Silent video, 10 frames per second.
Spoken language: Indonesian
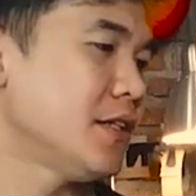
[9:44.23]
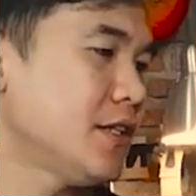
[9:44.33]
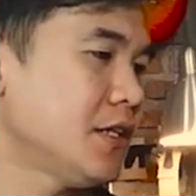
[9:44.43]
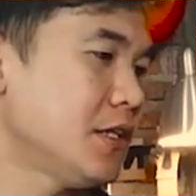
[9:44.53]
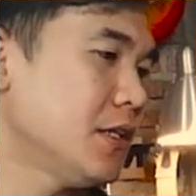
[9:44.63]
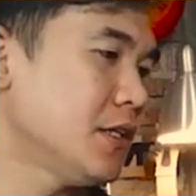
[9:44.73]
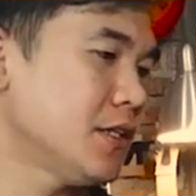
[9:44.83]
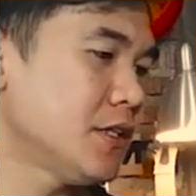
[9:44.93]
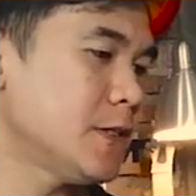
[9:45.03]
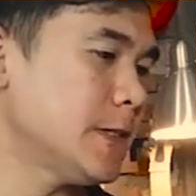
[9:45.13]

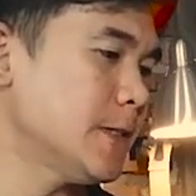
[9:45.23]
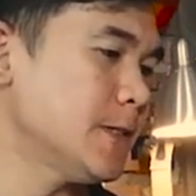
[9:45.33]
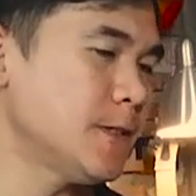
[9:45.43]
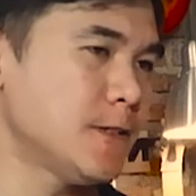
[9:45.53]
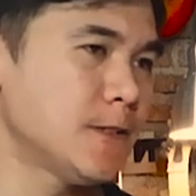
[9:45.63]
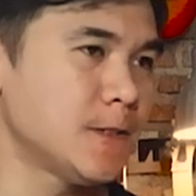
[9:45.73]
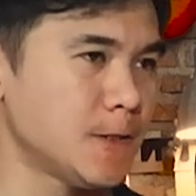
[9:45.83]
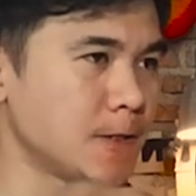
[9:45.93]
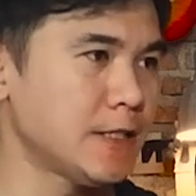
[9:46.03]
Uh,